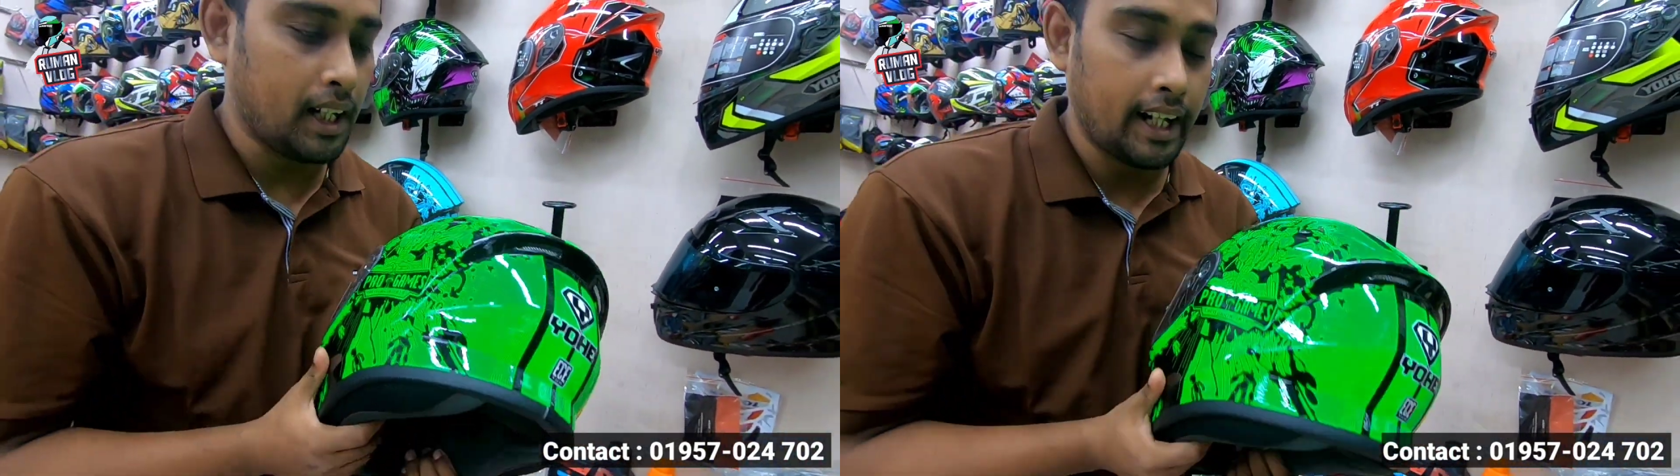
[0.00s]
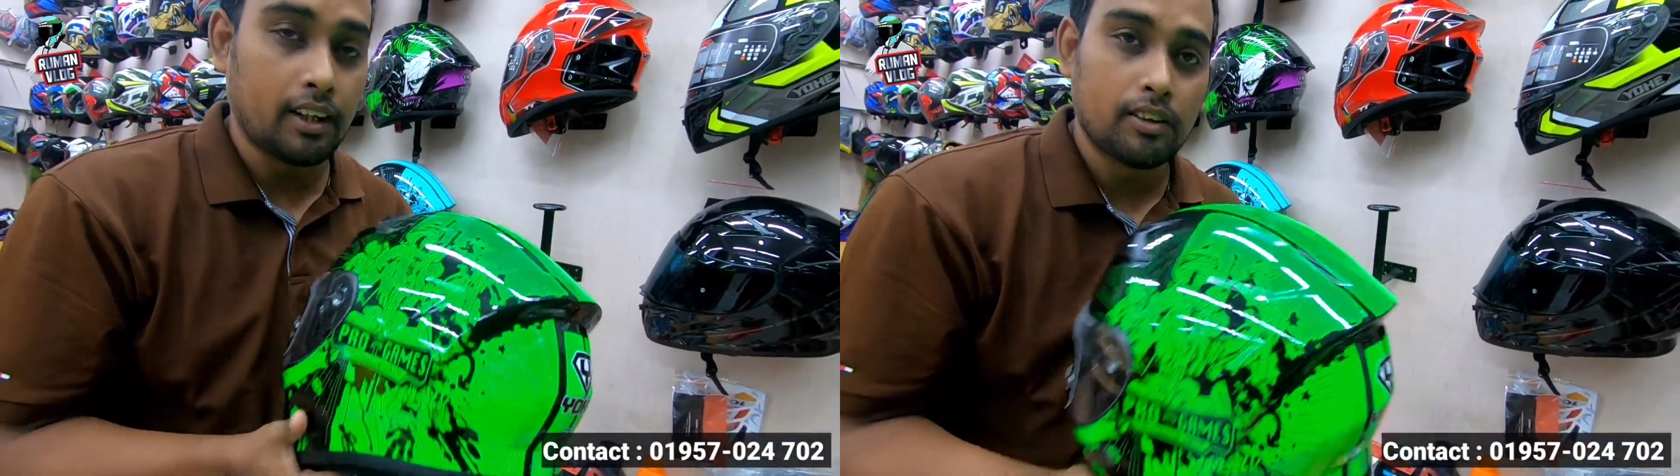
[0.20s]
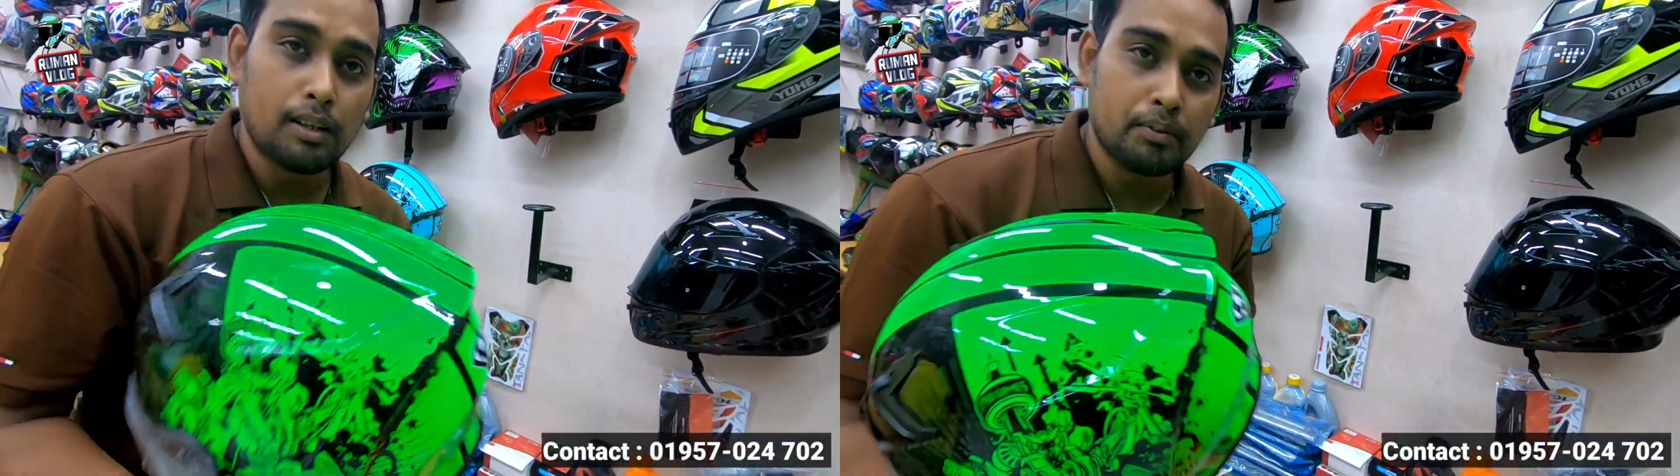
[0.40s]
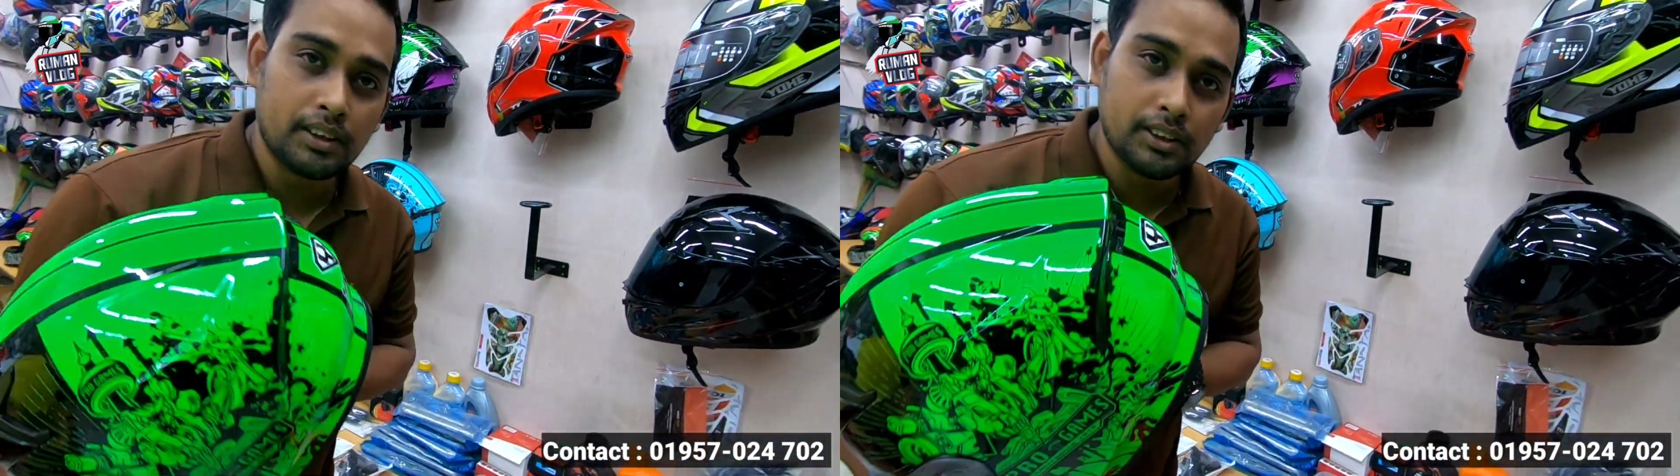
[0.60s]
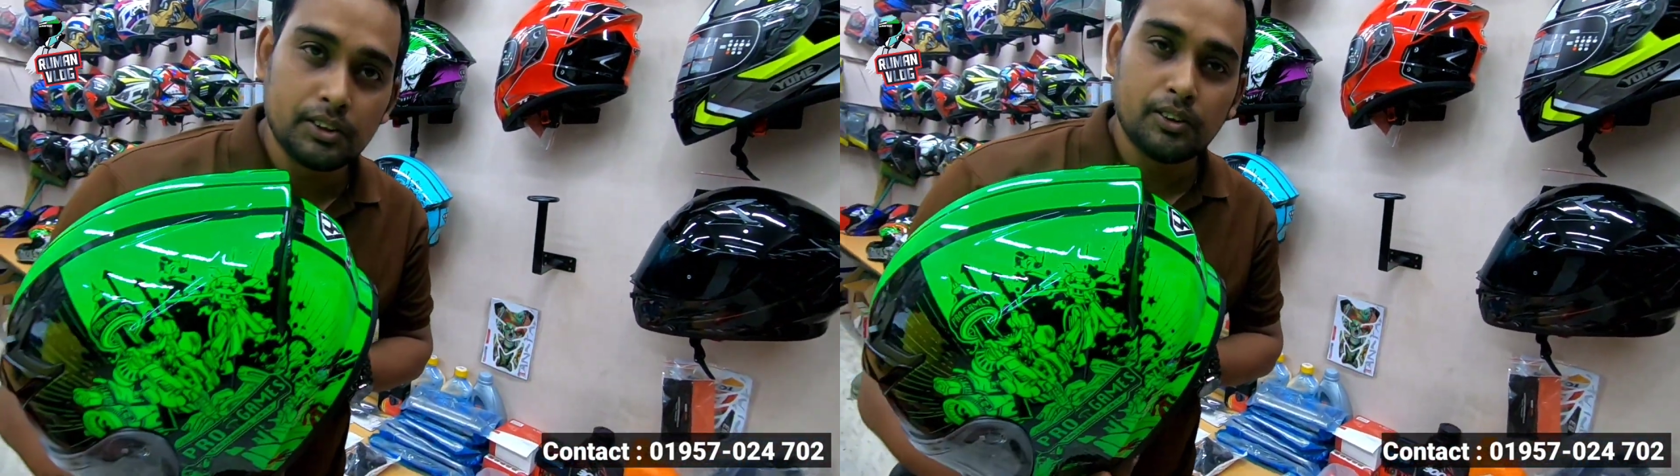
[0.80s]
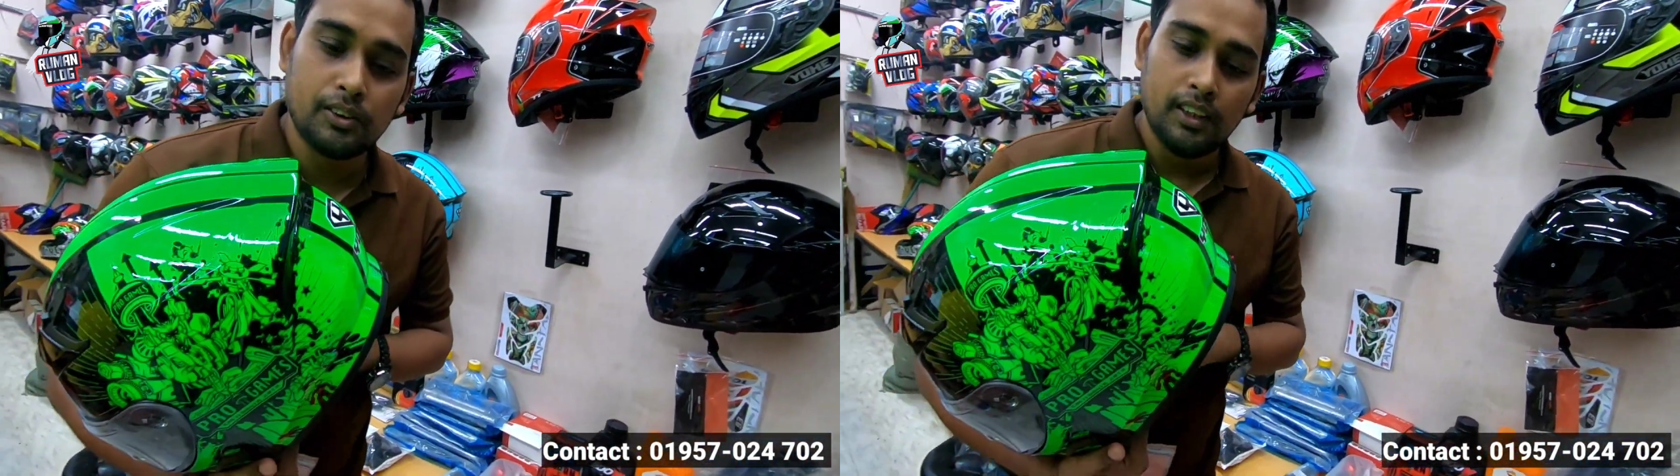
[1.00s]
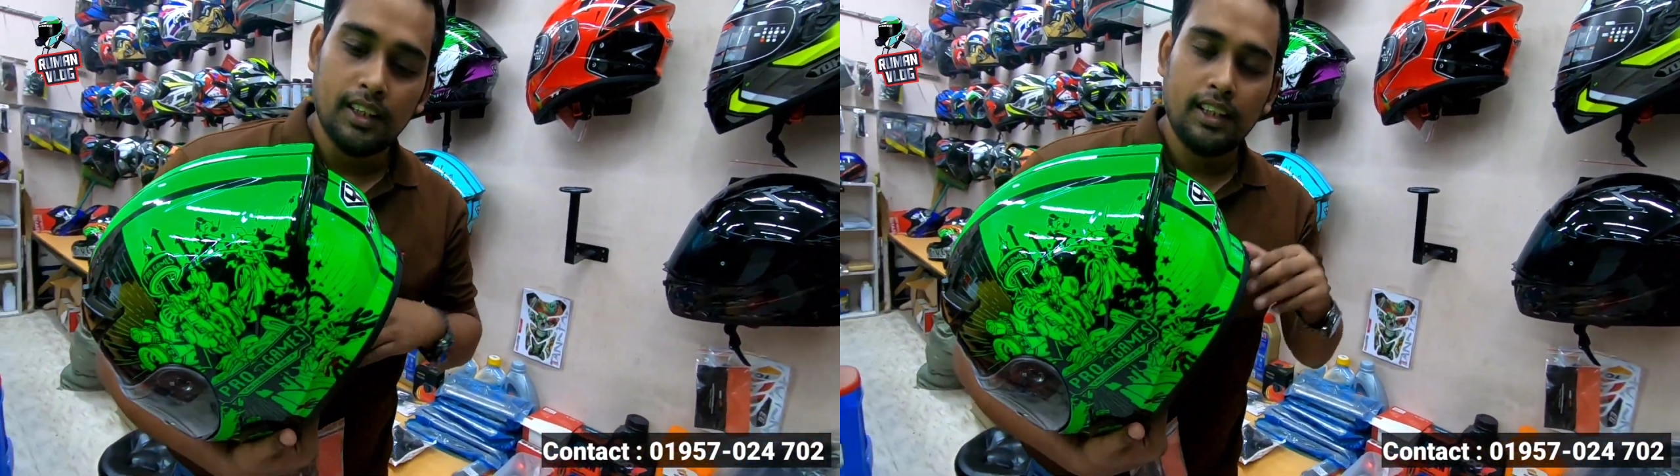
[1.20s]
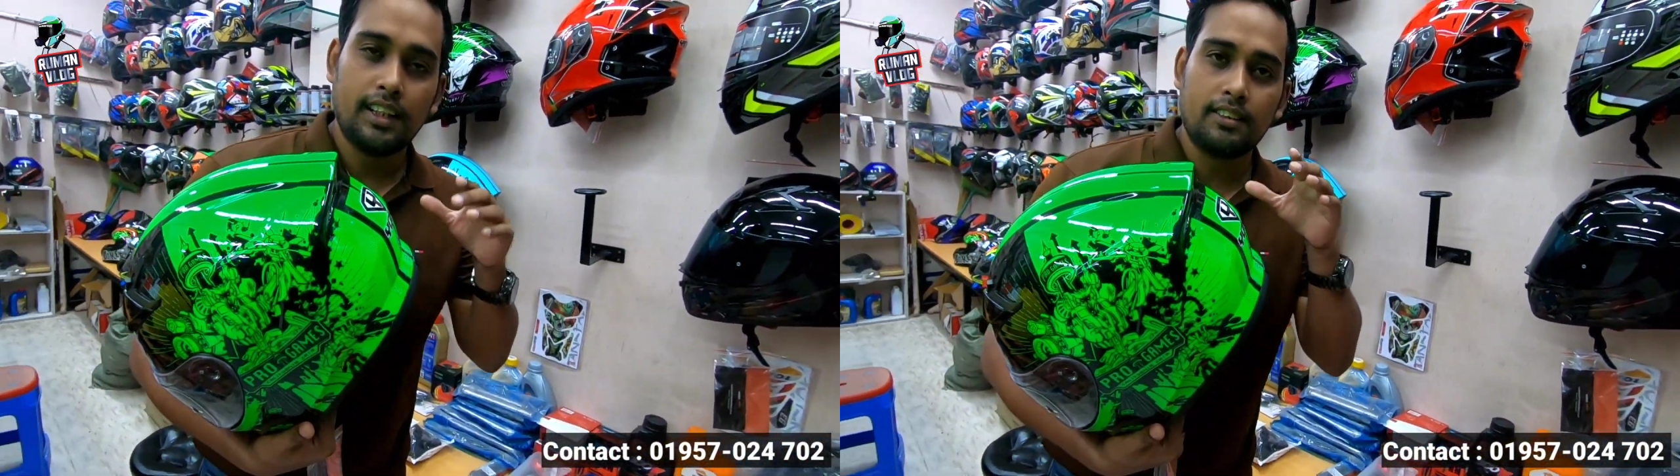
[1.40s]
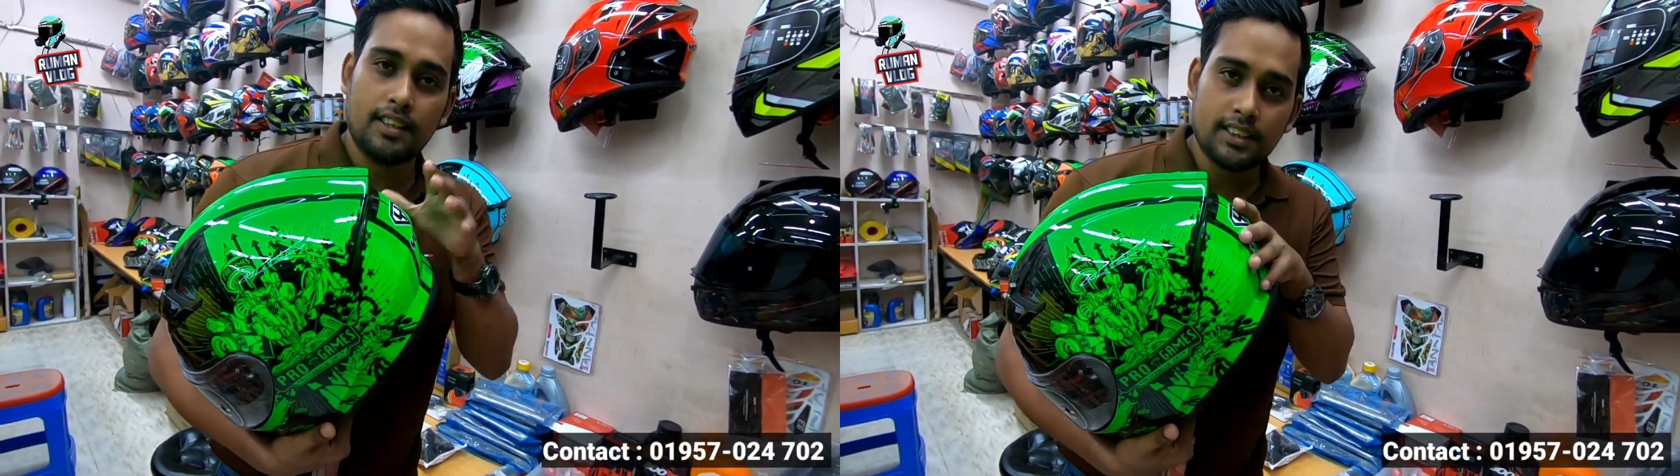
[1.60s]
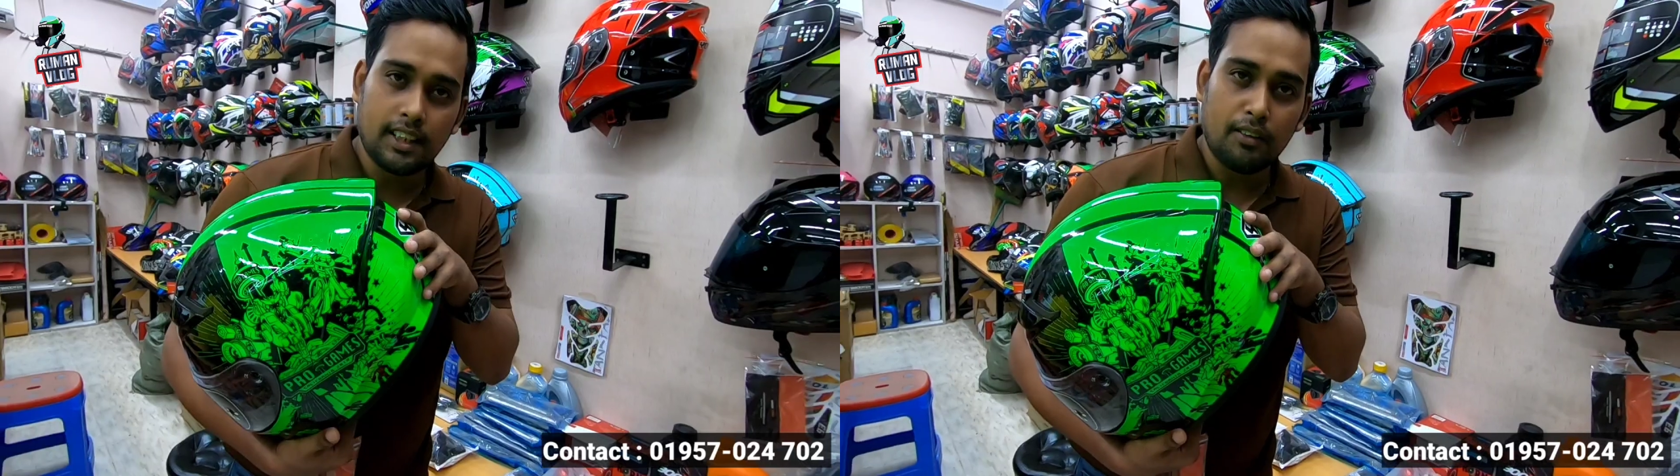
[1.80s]
বাট এখন আপনাদের জন্য এটাও
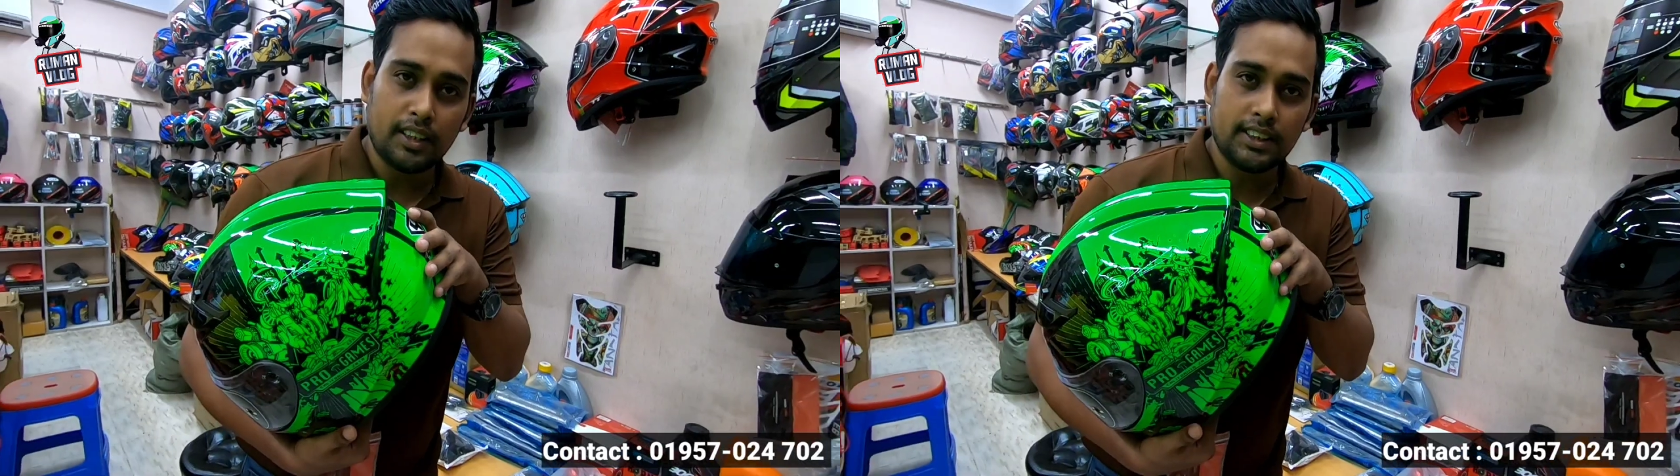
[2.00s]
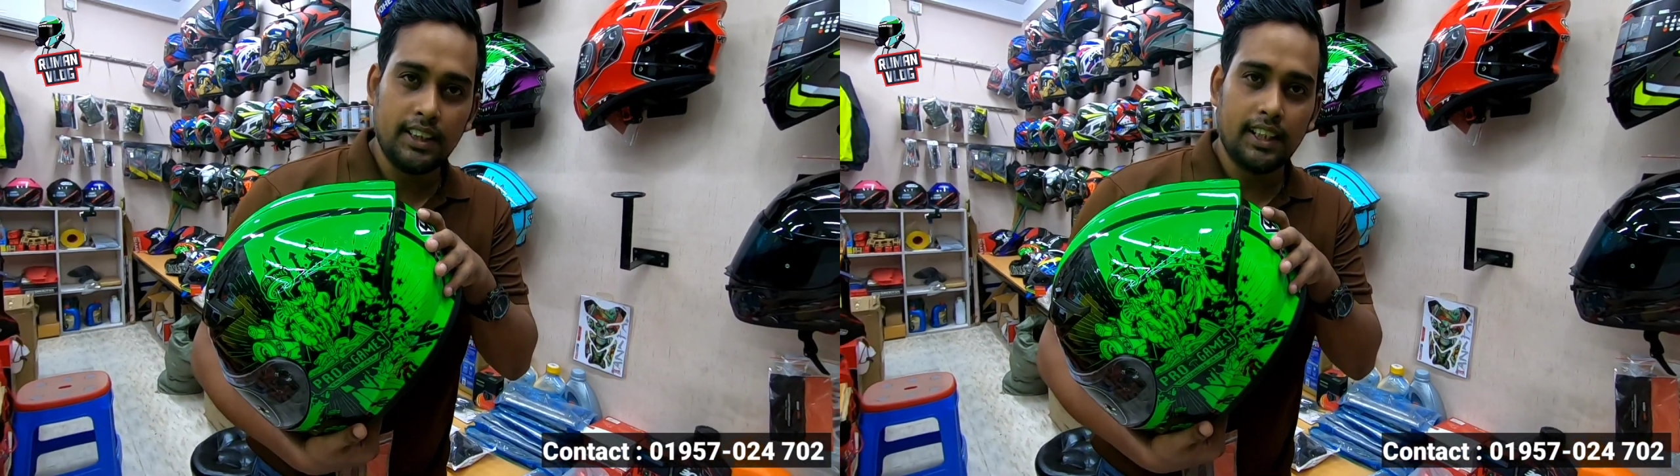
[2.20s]
ডিসকাউন্ট আছে